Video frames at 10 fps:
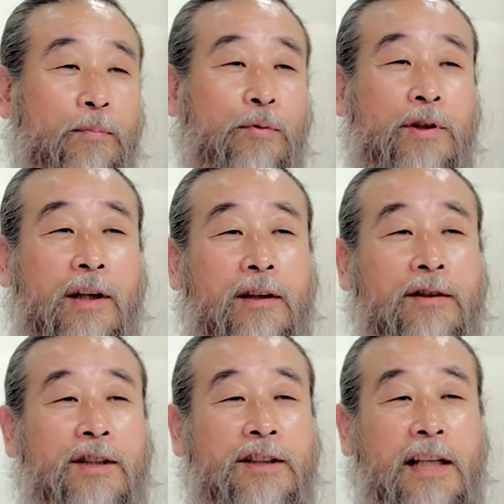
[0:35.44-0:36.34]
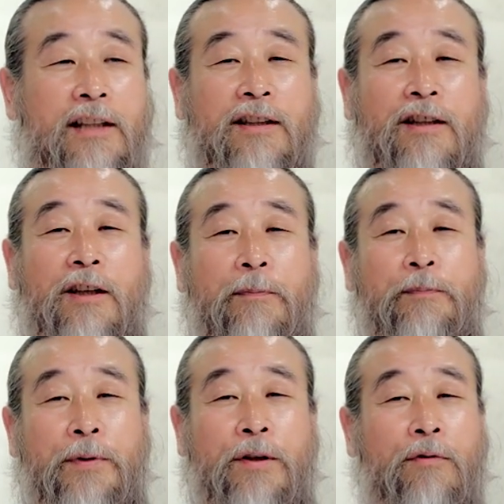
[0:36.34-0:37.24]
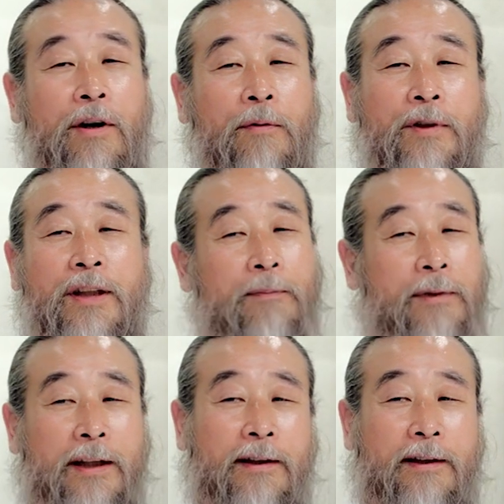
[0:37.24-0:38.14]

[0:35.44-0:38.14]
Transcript: 부산은 청사진 그릴 필요가 없는 데입니다.